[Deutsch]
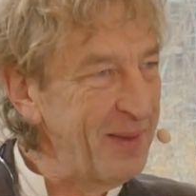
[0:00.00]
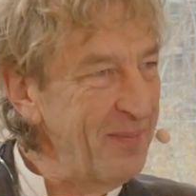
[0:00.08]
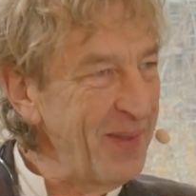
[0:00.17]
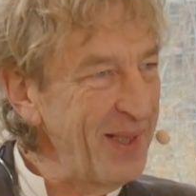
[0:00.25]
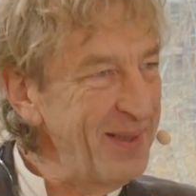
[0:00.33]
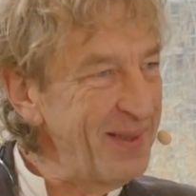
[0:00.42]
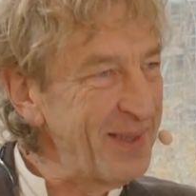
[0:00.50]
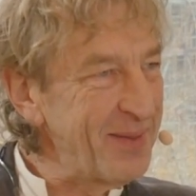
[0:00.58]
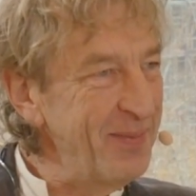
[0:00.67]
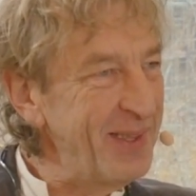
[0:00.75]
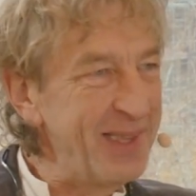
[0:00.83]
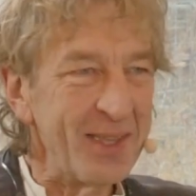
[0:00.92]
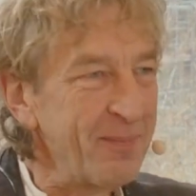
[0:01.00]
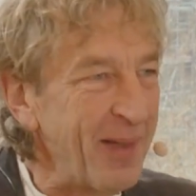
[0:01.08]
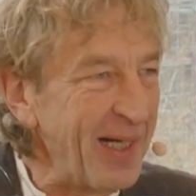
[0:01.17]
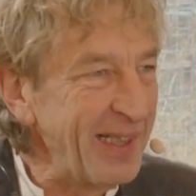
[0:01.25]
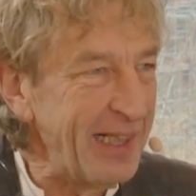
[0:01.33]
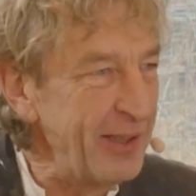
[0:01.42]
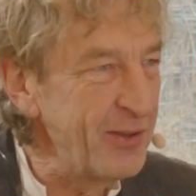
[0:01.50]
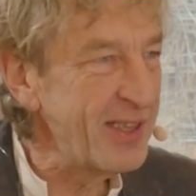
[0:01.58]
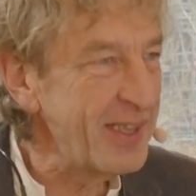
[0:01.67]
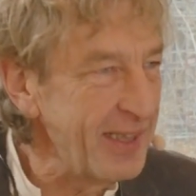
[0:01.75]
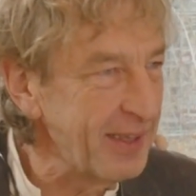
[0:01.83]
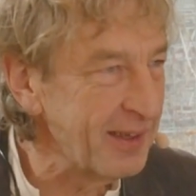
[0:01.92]
gemeint ist mit diesem
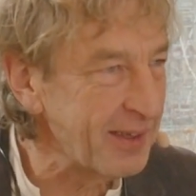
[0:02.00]
Analysieren.